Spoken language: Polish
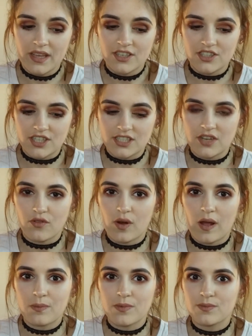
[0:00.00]
Szczerze
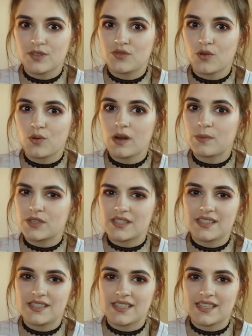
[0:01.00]
wolałabym być w ogóle przez
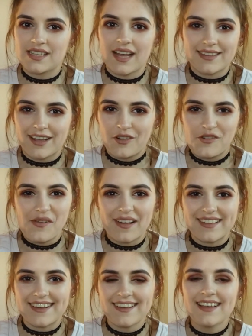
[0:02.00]
nic nie
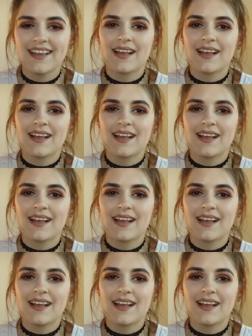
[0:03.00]
zaatakowana,